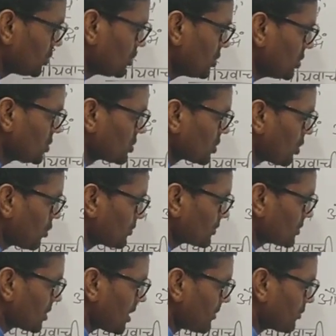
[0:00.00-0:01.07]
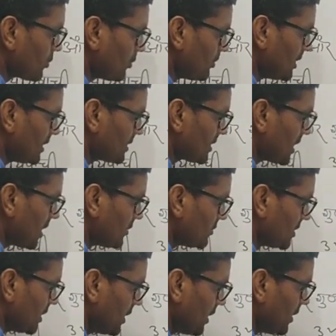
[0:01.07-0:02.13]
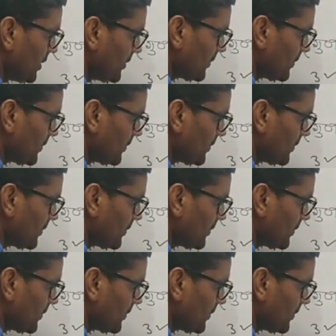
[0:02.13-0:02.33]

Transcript: तीसरा ऑप्शन आपको मिलता है वहनी